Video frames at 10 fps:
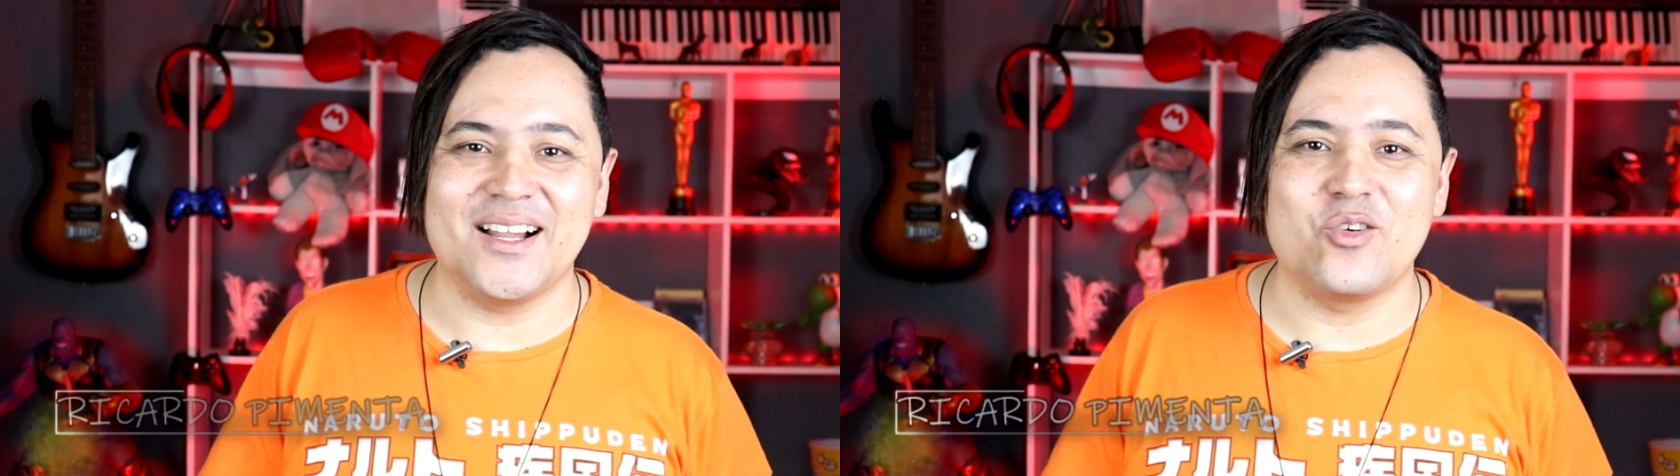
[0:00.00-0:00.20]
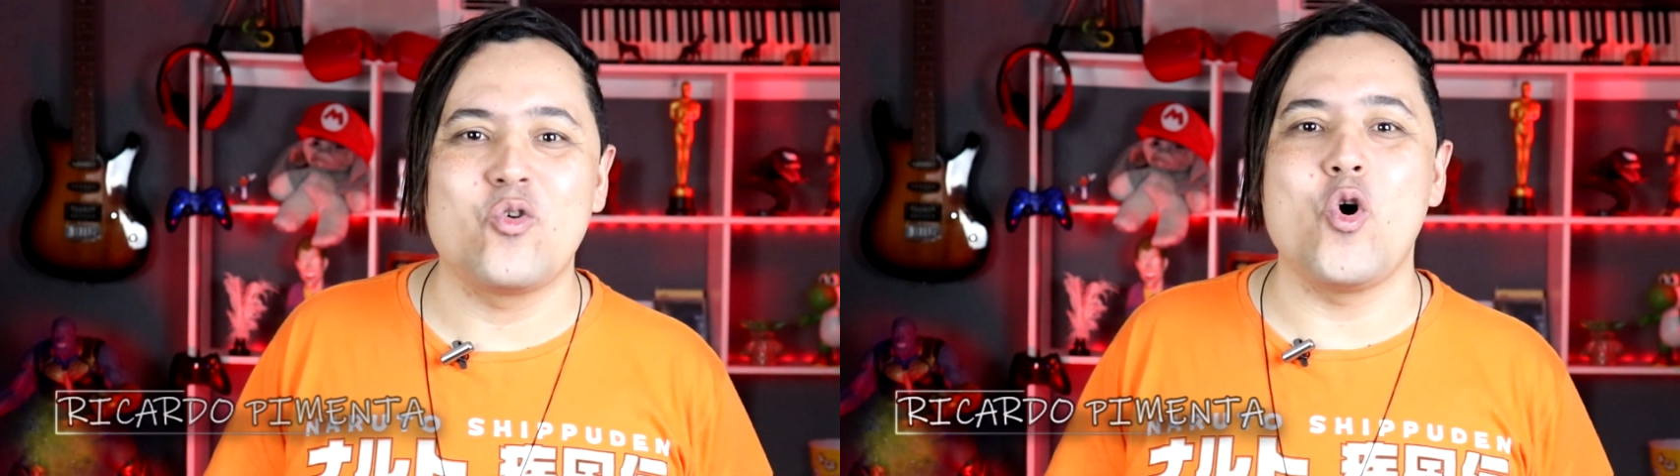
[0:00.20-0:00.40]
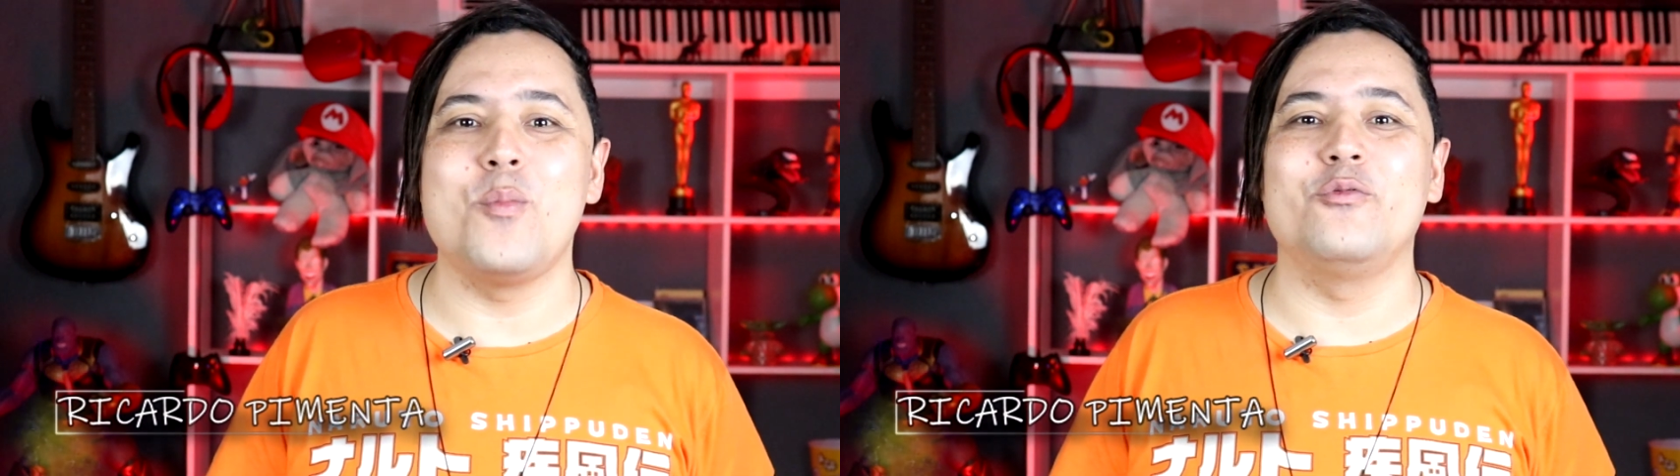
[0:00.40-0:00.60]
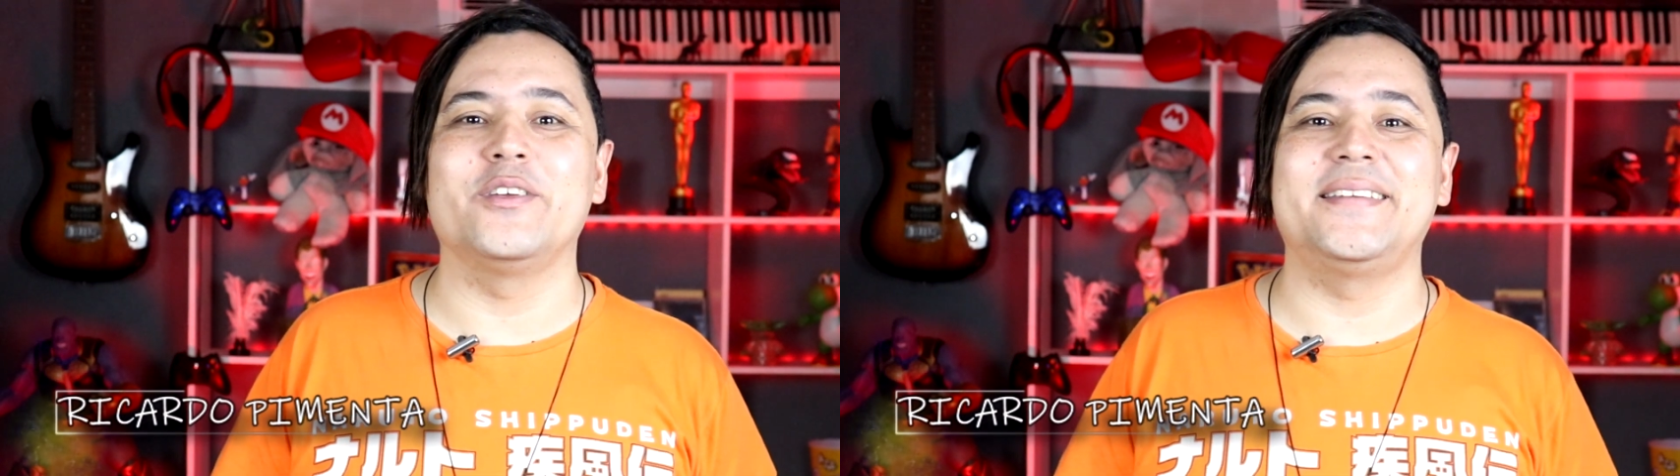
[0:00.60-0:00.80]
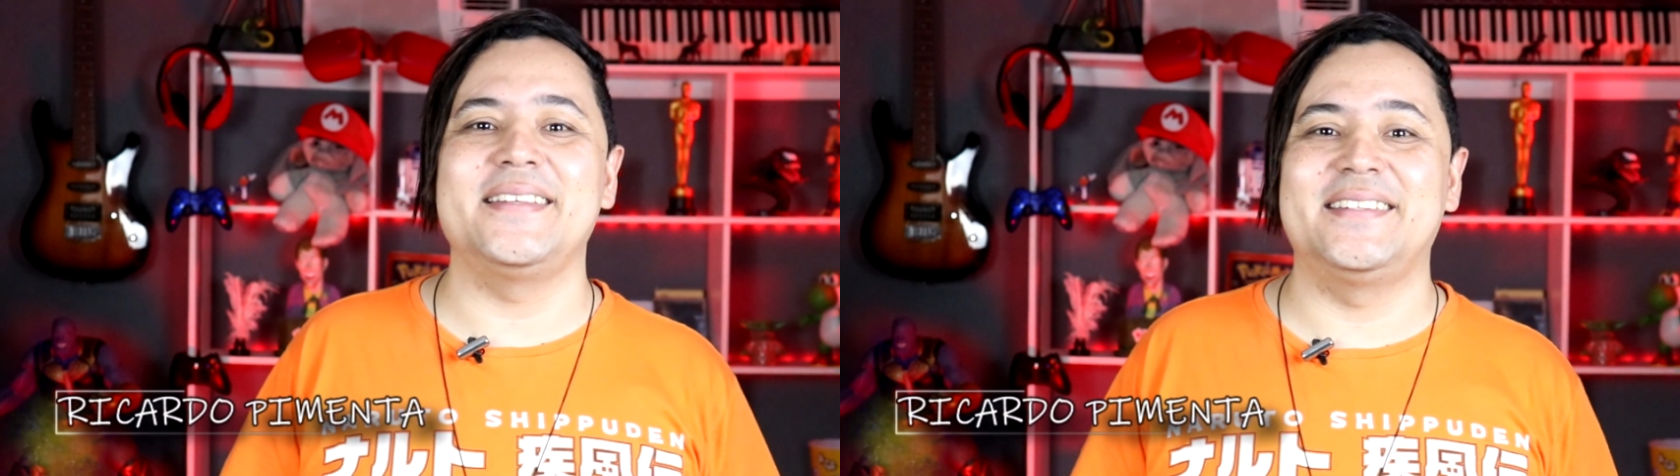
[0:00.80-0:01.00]
como
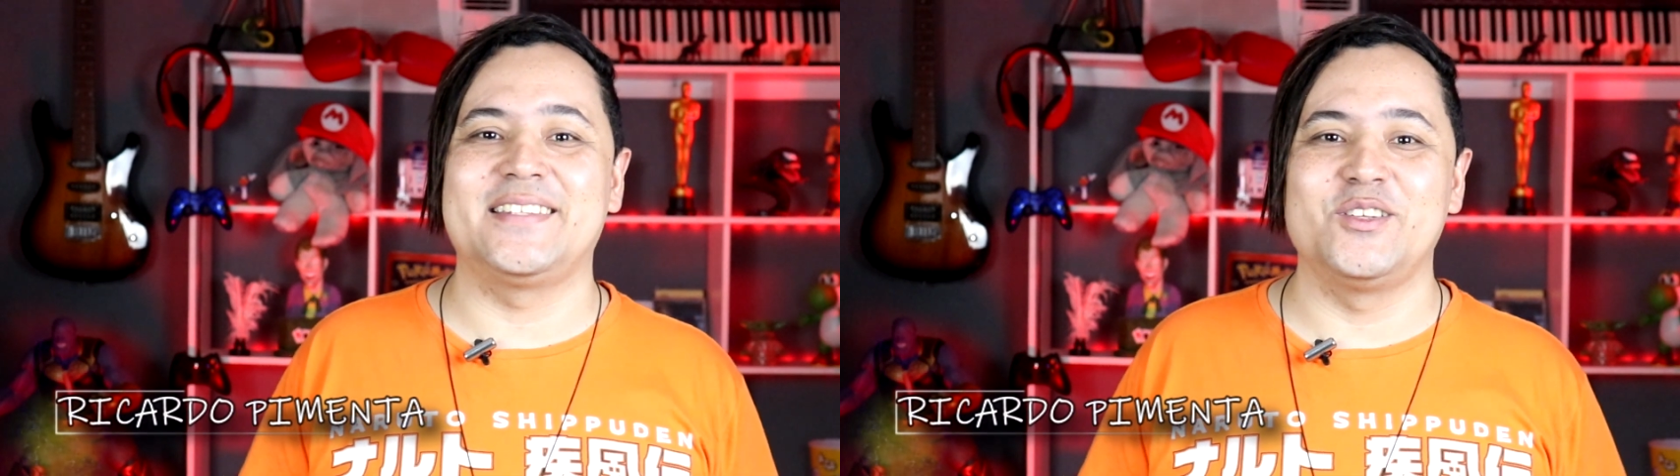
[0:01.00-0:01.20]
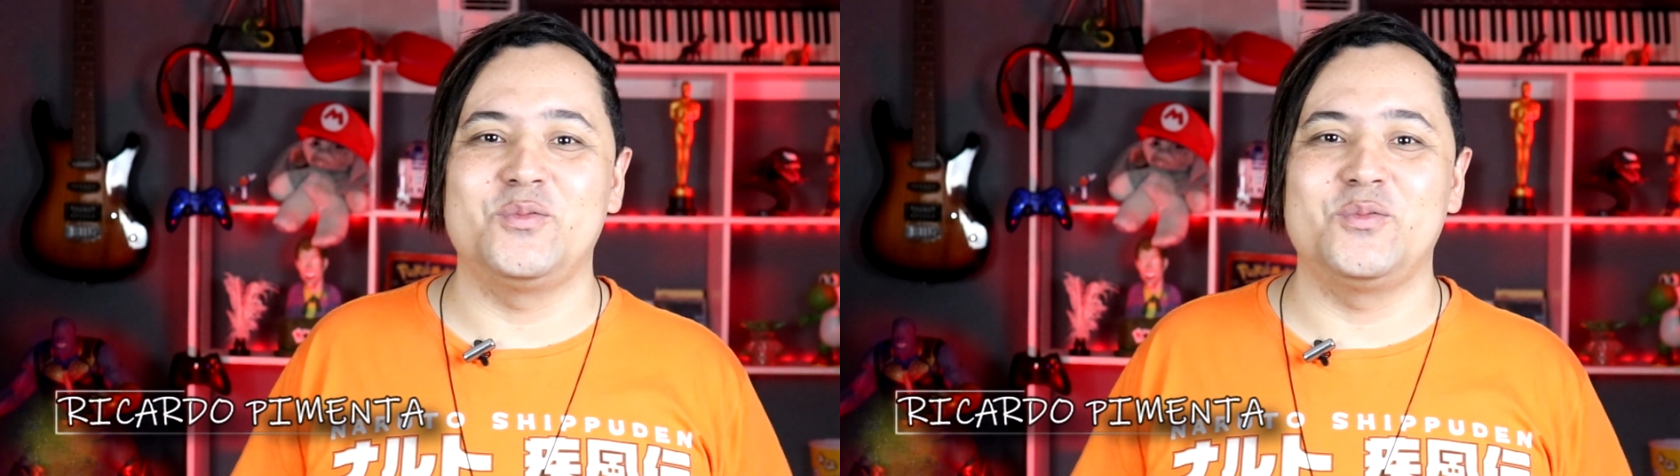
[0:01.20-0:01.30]
vocês estão?